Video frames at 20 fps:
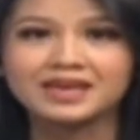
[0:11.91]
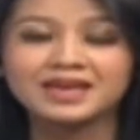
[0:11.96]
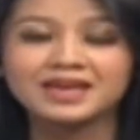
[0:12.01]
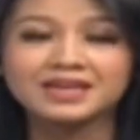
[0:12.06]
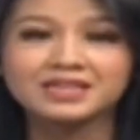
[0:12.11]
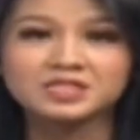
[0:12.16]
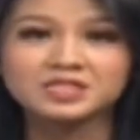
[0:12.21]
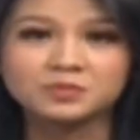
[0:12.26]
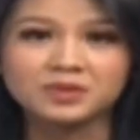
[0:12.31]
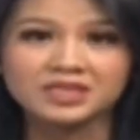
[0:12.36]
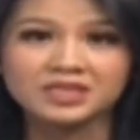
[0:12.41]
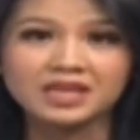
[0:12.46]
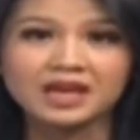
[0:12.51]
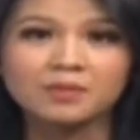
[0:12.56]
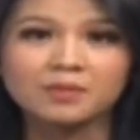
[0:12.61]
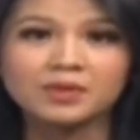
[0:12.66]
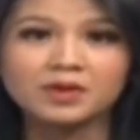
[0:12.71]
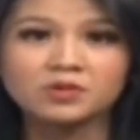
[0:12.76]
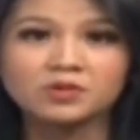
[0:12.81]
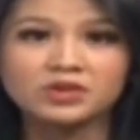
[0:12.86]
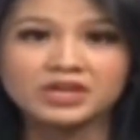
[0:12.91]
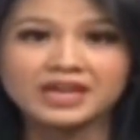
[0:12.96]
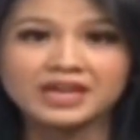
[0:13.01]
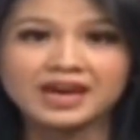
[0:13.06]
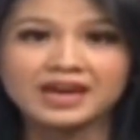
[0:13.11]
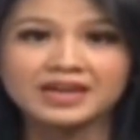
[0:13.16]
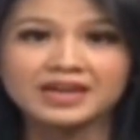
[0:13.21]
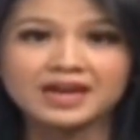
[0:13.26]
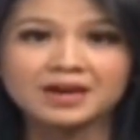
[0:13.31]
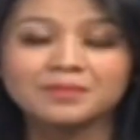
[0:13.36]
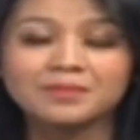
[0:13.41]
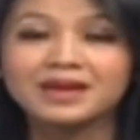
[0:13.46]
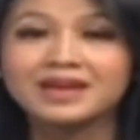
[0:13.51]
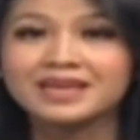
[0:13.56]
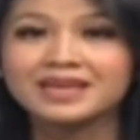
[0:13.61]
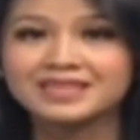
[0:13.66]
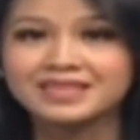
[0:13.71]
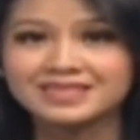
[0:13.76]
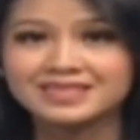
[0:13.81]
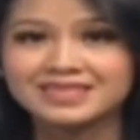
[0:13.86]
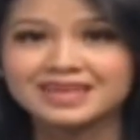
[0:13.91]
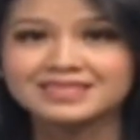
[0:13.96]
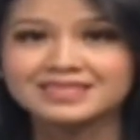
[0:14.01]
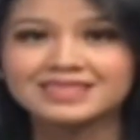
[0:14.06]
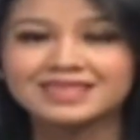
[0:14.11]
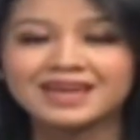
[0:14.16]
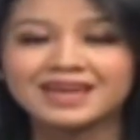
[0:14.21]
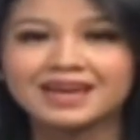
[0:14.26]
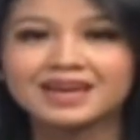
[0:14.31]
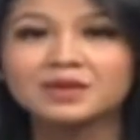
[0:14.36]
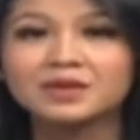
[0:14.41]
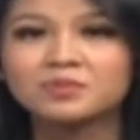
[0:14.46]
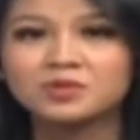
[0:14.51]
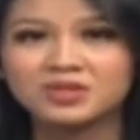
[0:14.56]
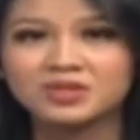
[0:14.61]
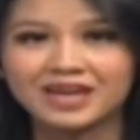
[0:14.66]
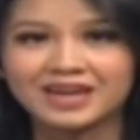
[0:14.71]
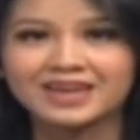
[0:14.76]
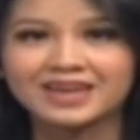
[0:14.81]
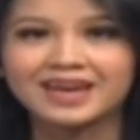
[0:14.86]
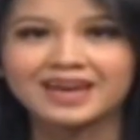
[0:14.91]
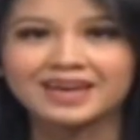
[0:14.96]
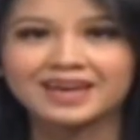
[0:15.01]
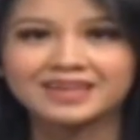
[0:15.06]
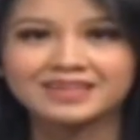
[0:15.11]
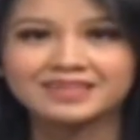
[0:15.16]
Seperti apa keunikannya? Mari kita saksikan liputannya.